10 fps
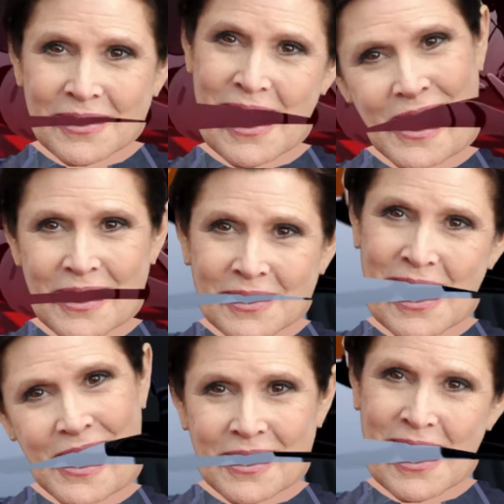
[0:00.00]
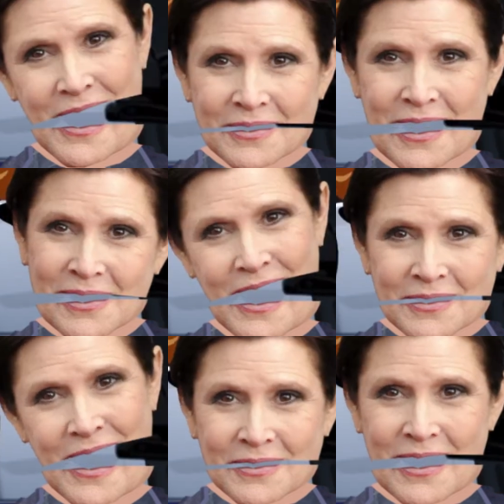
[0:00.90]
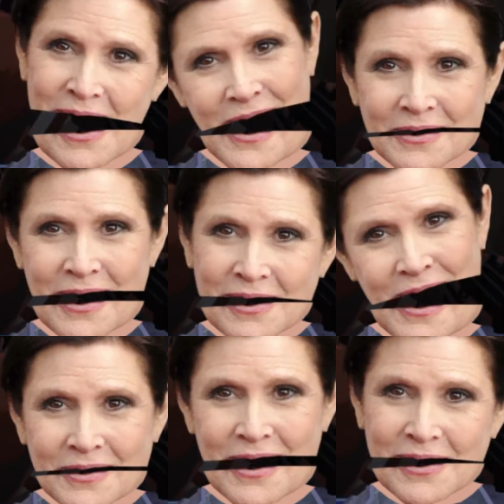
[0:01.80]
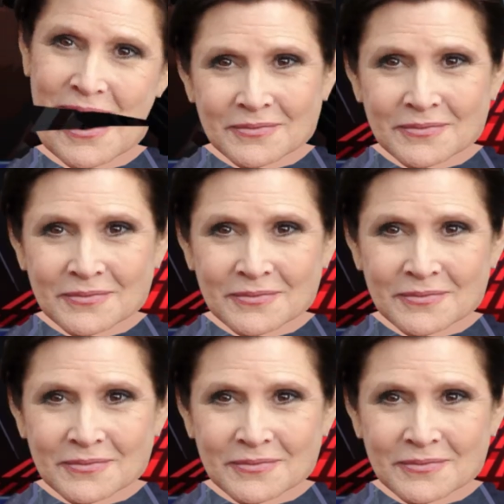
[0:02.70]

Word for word: Encore une fois, le décorum comptait plus qu'autre chose.